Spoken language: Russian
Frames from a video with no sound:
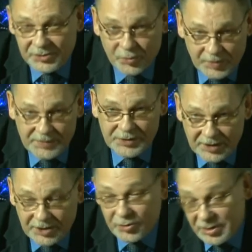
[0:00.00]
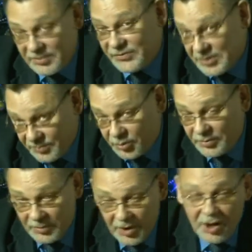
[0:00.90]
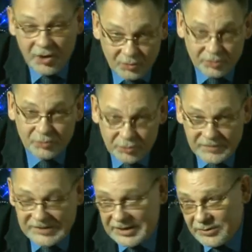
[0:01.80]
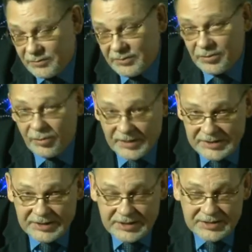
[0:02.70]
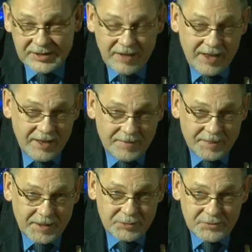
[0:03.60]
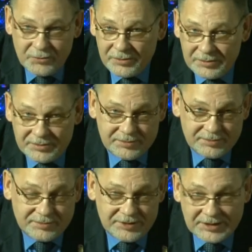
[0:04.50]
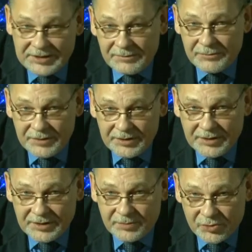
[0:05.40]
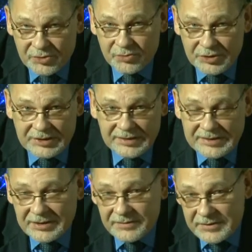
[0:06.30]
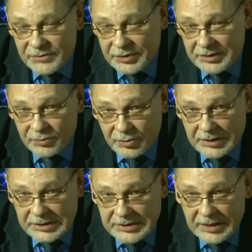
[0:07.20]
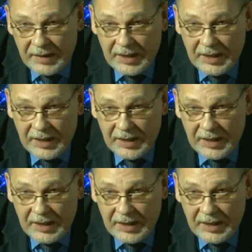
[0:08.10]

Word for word: Тот памятник, который мы все помним, он будет восстановлен. Он у нас есть нам его э, изготавливать не надо. Просто нужно делать соответствующий антураж.